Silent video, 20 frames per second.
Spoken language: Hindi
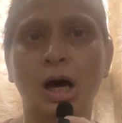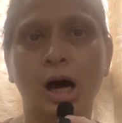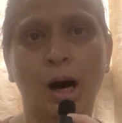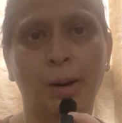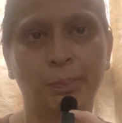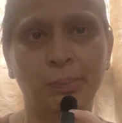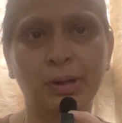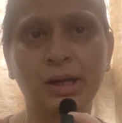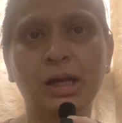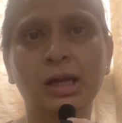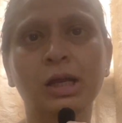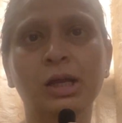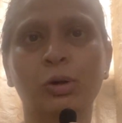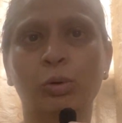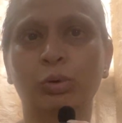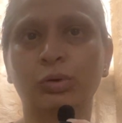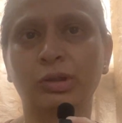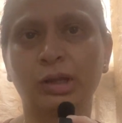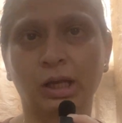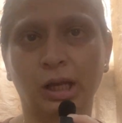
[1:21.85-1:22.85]
अपने ही
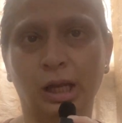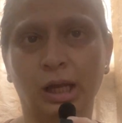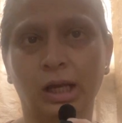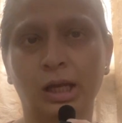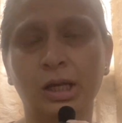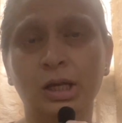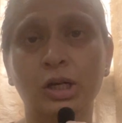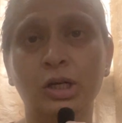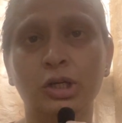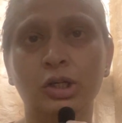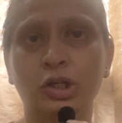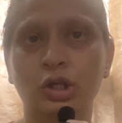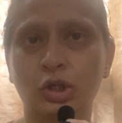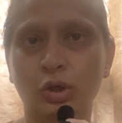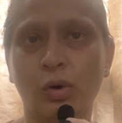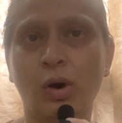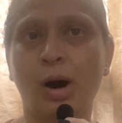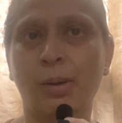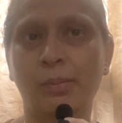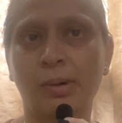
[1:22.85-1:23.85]
होते हैं
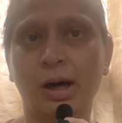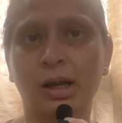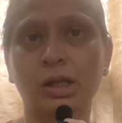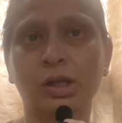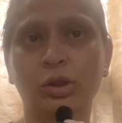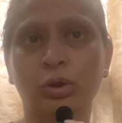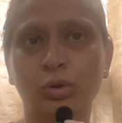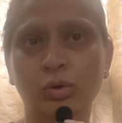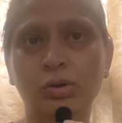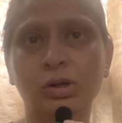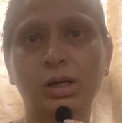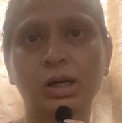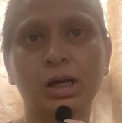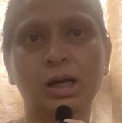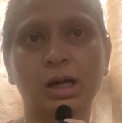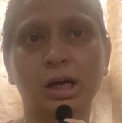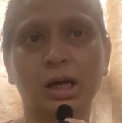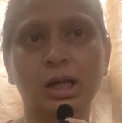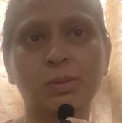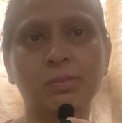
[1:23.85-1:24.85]
जो हमारी दुख की
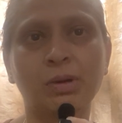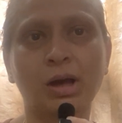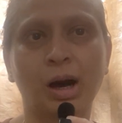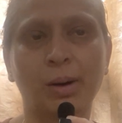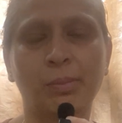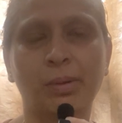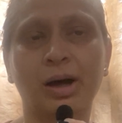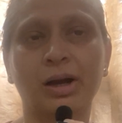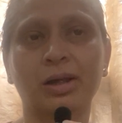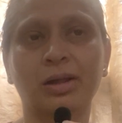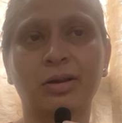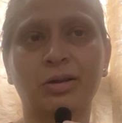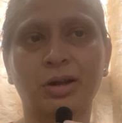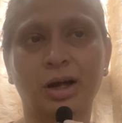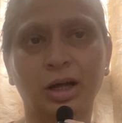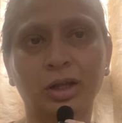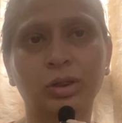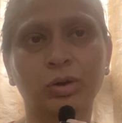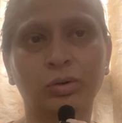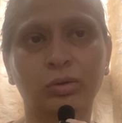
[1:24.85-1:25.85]
घड़ी में हमारे
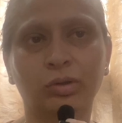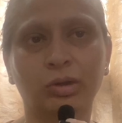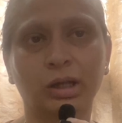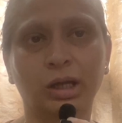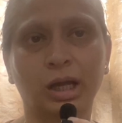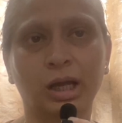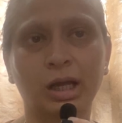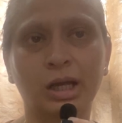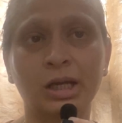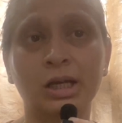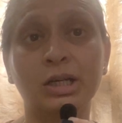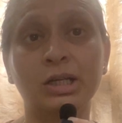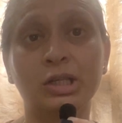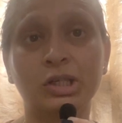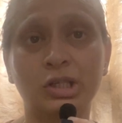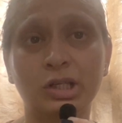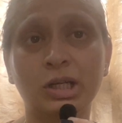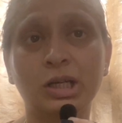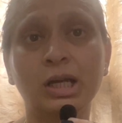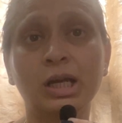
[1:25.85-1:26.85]
साथ होते हैं
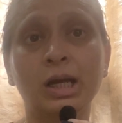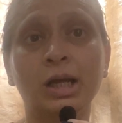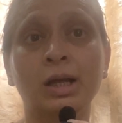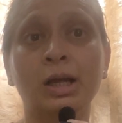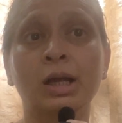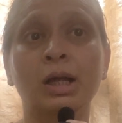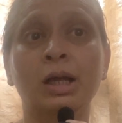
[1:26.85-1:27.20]
जिन्हें